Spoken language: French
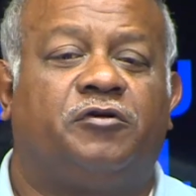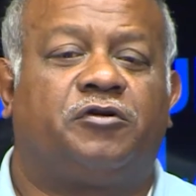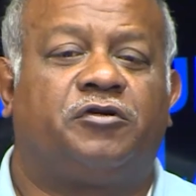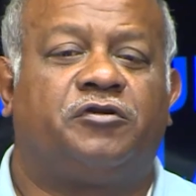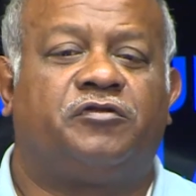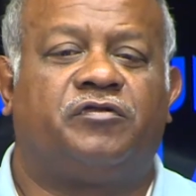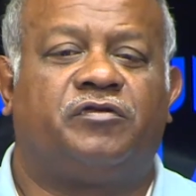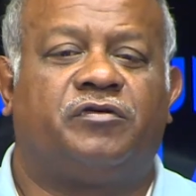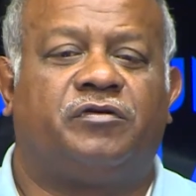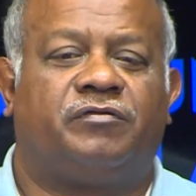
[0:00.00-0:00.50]
je,
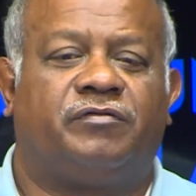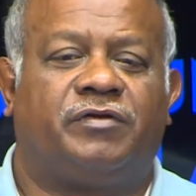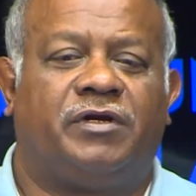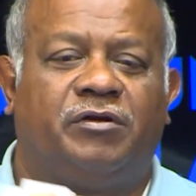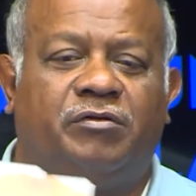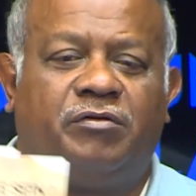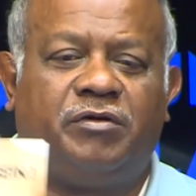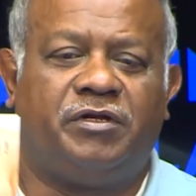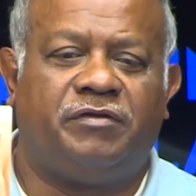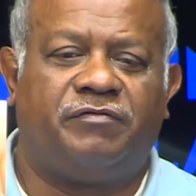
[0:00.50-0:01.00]
voilà,
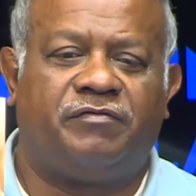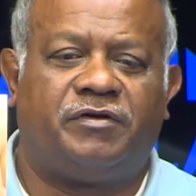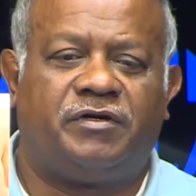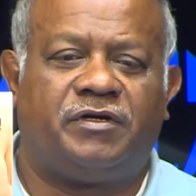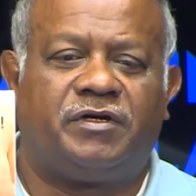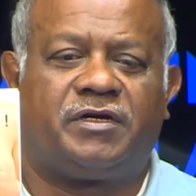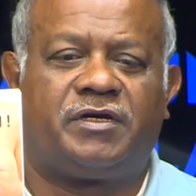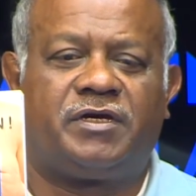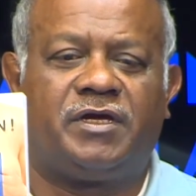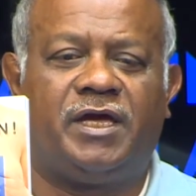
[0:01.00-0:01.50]
le
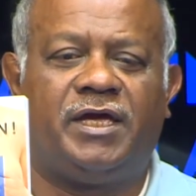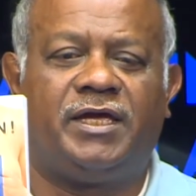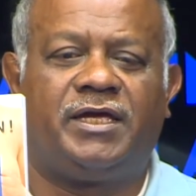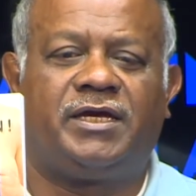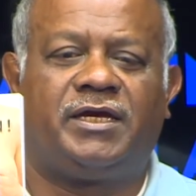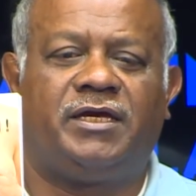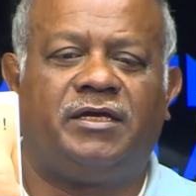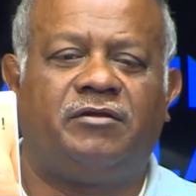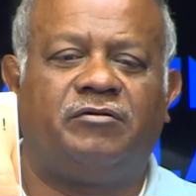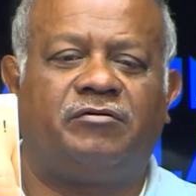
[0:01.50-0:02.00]
livre
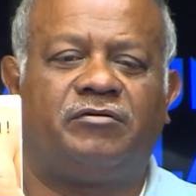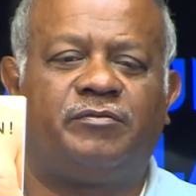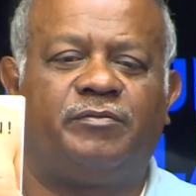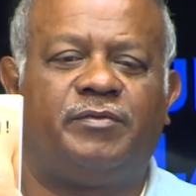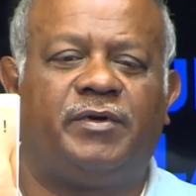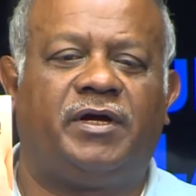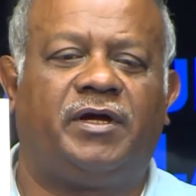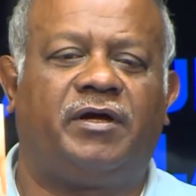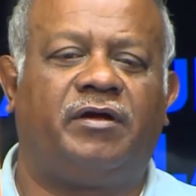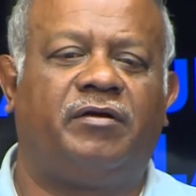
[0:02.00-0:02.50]
écrit donc,
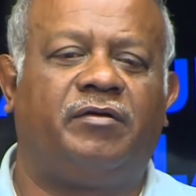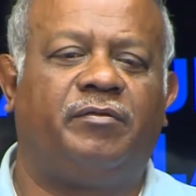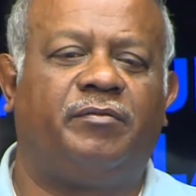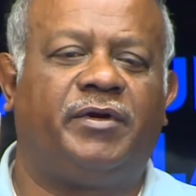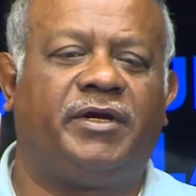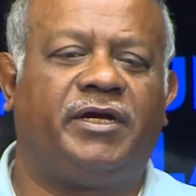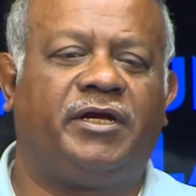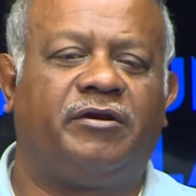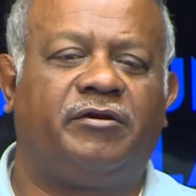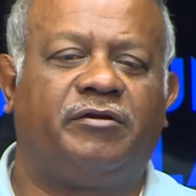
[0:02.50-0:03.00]
par
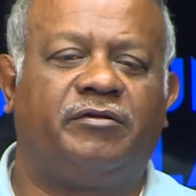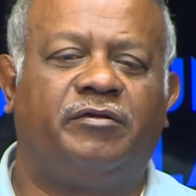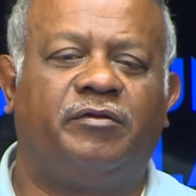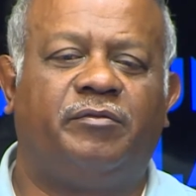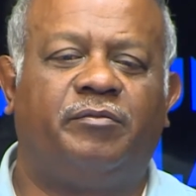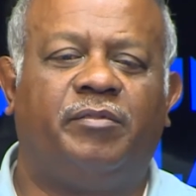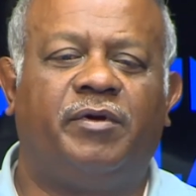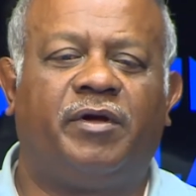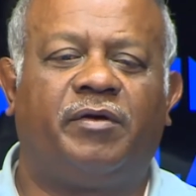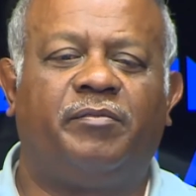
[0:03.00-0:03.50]
Marie-Claude
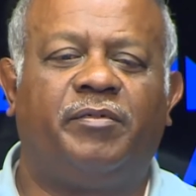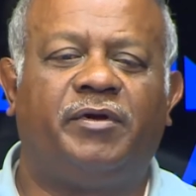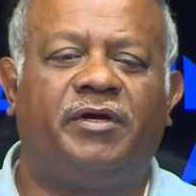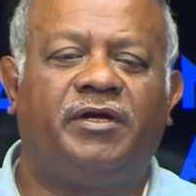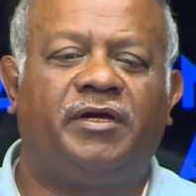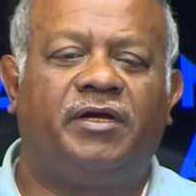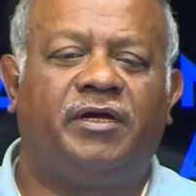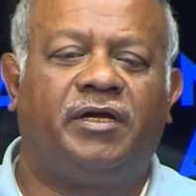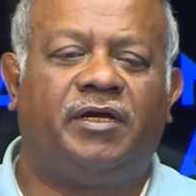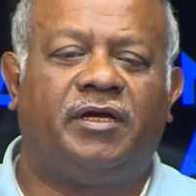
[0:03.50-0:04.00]
Perba
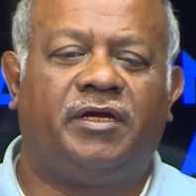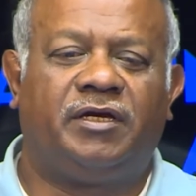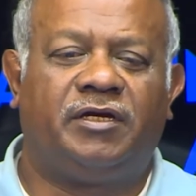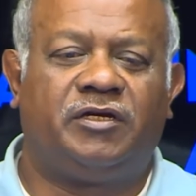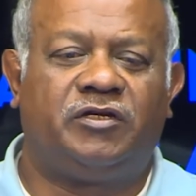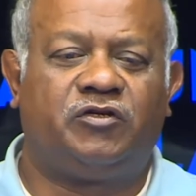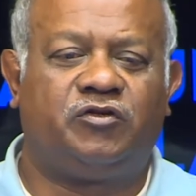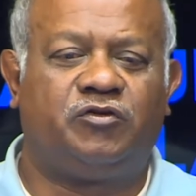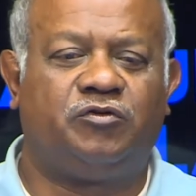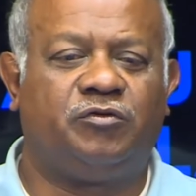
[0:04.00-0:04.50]

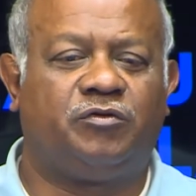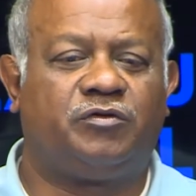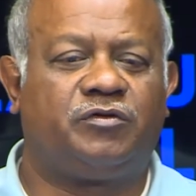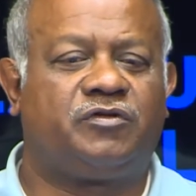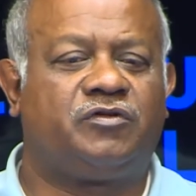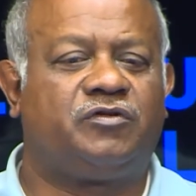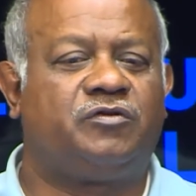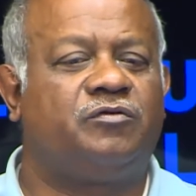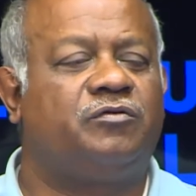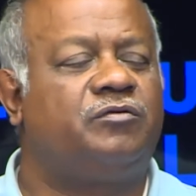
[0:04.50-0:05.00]
sur
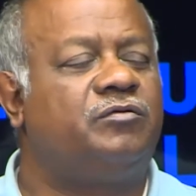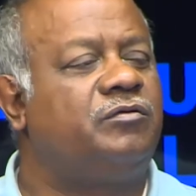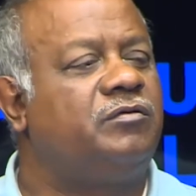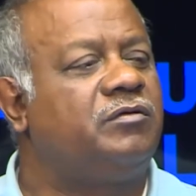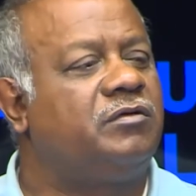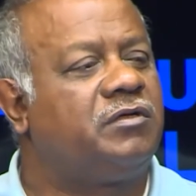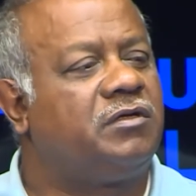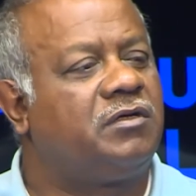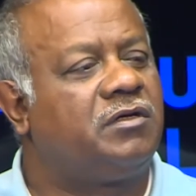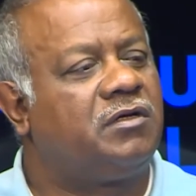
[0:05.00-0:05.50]
son,
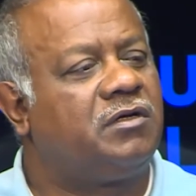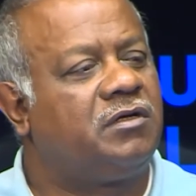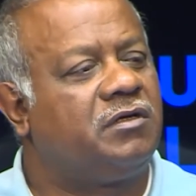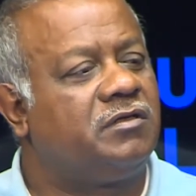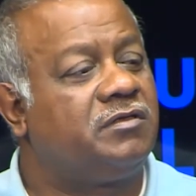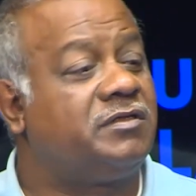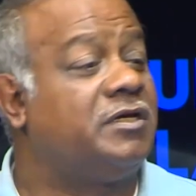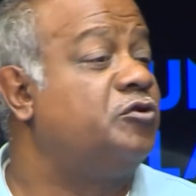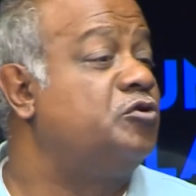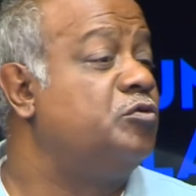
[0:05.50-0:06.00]

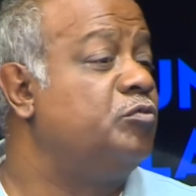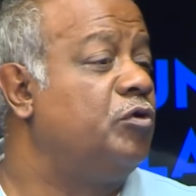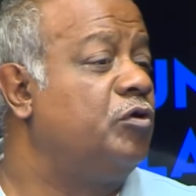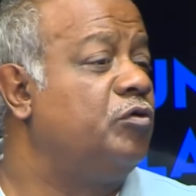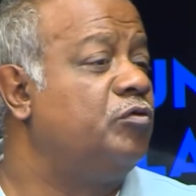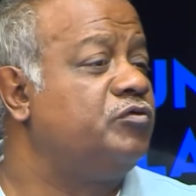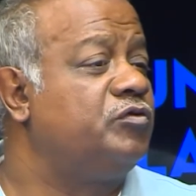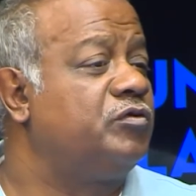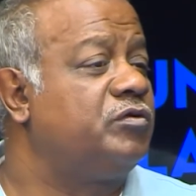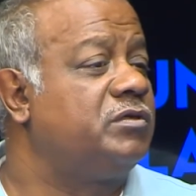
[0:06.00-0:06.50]
sa tumeur ou
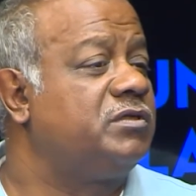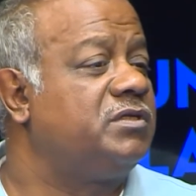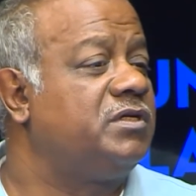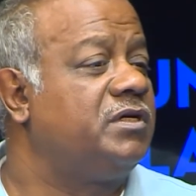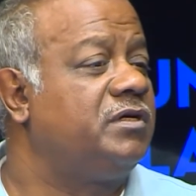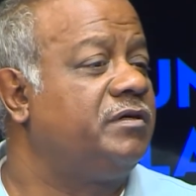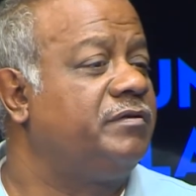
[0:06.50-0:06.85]
son cancer